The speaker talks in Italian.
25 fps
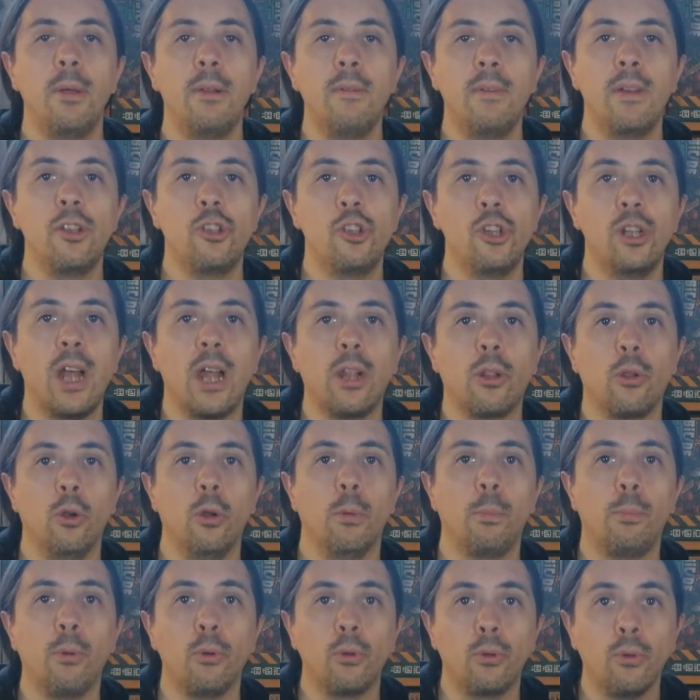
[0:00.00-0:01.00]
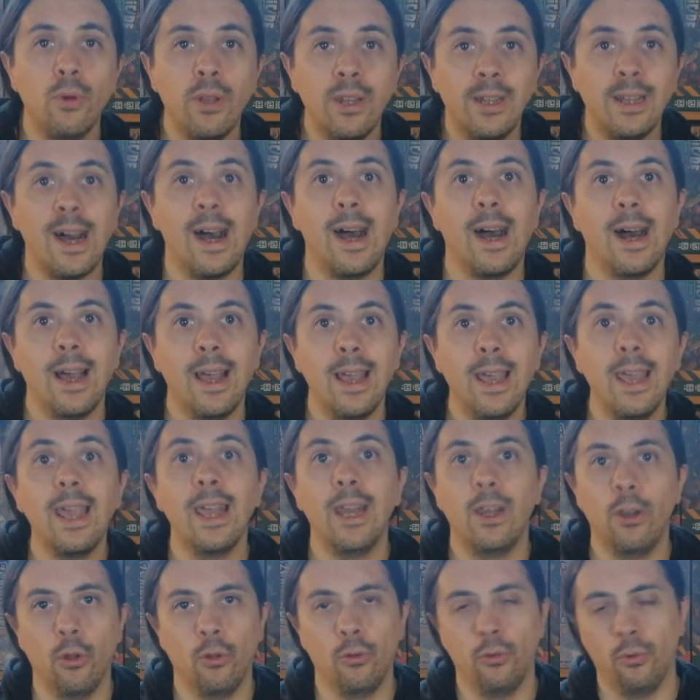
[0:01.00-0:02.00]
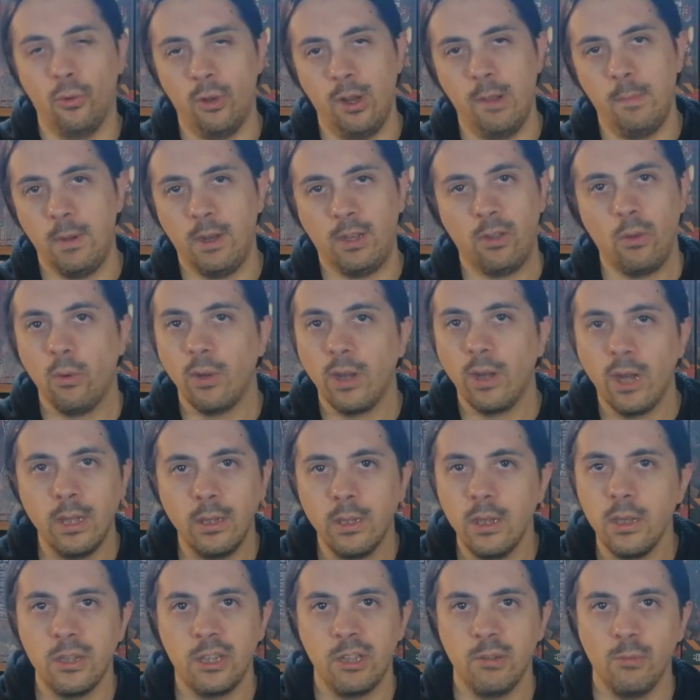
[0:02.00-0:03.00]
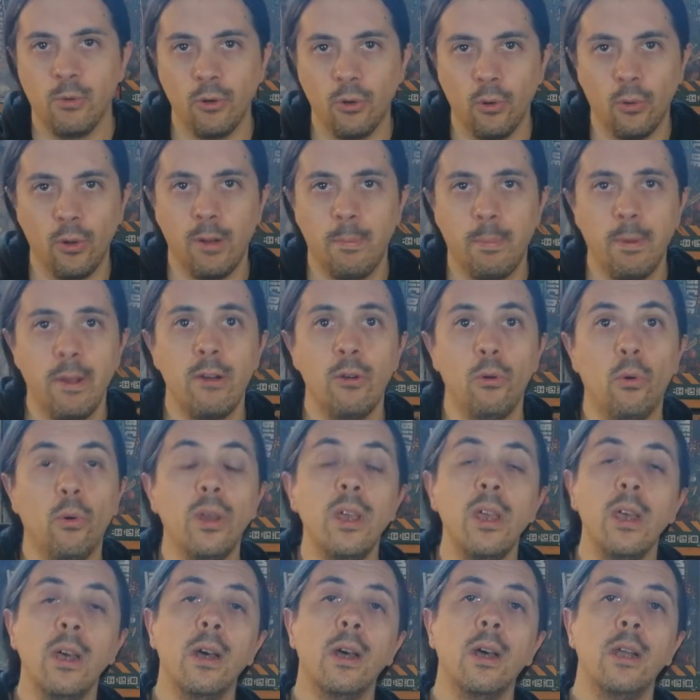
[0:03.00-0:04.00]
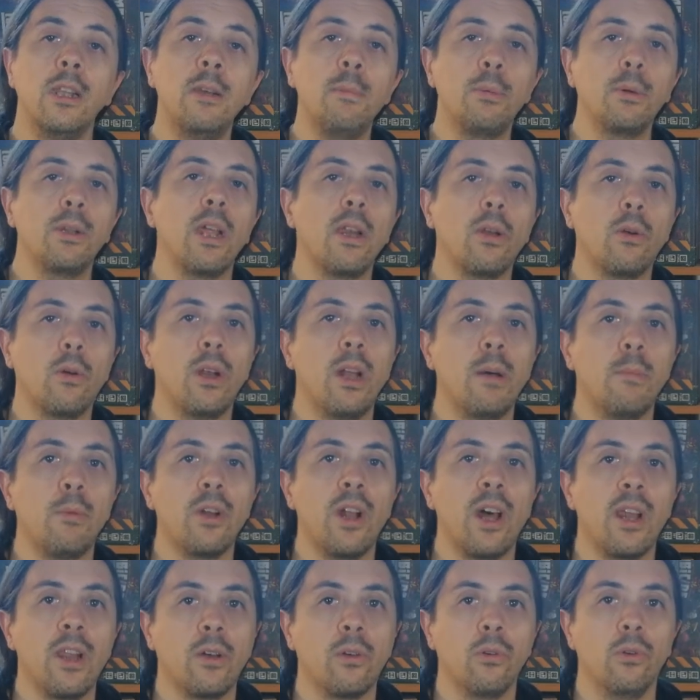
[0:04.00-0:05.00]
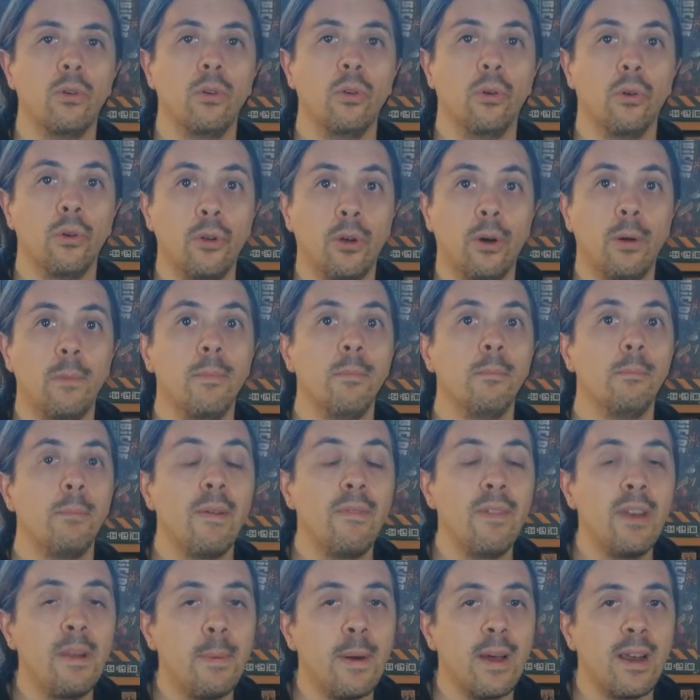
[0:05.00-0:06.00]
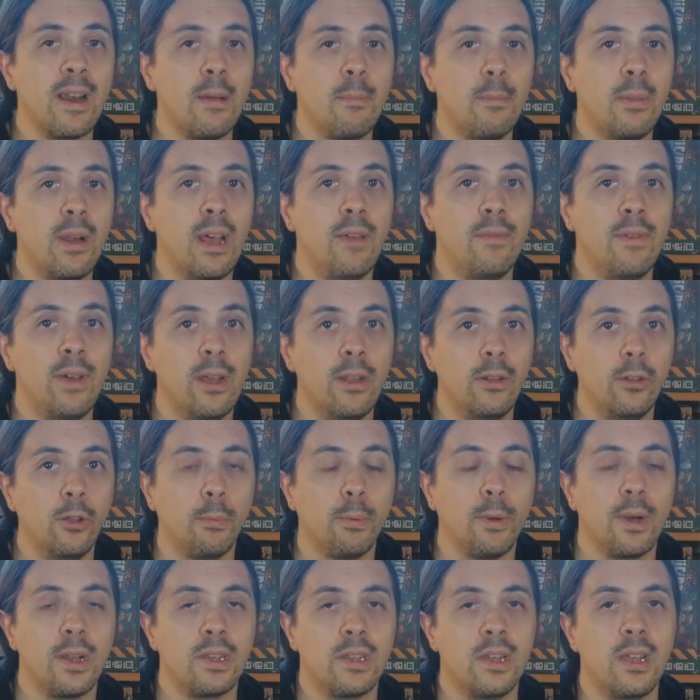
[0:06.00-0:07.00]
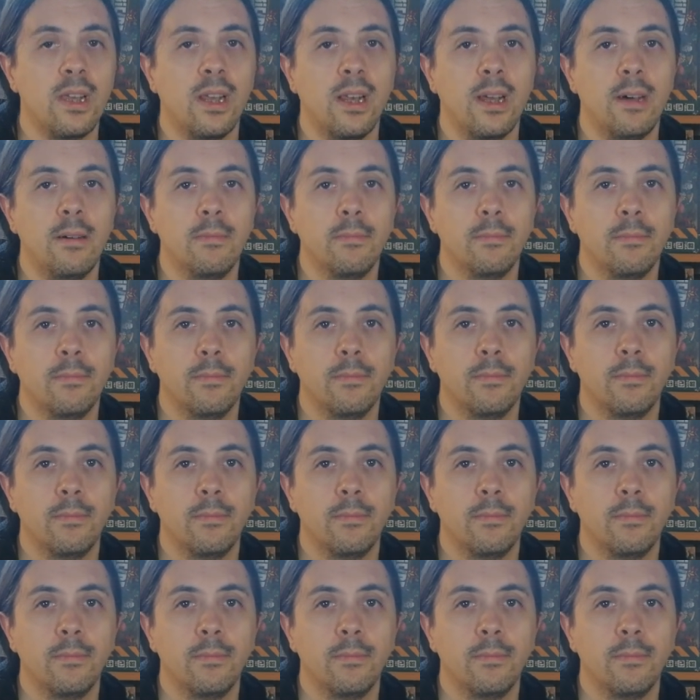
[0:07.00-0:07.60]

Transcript: per averci dato l'opportunità e l'onore, perché è un grandissimo onore per noi, di poter collaborare con loro. Ma ve ne parlo a breve dopo la sigla.